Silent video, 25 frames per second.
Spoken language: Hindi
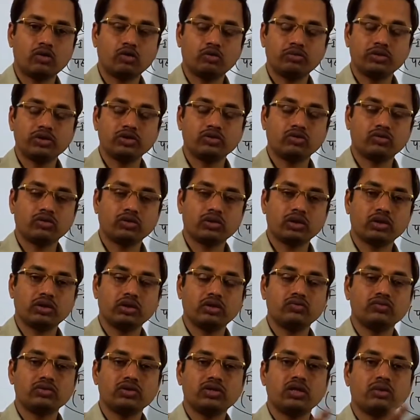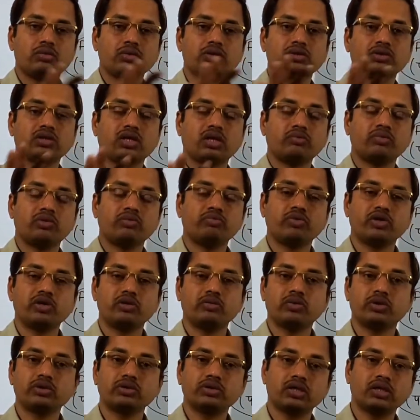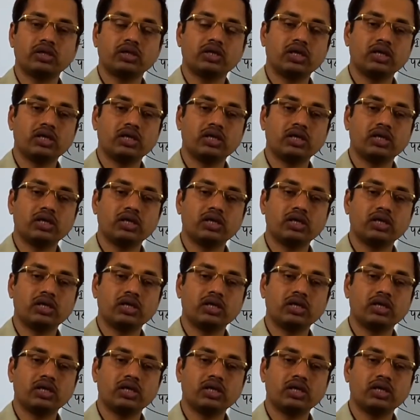आरोपित होकर के उसकी अवस्था में परिवर्तन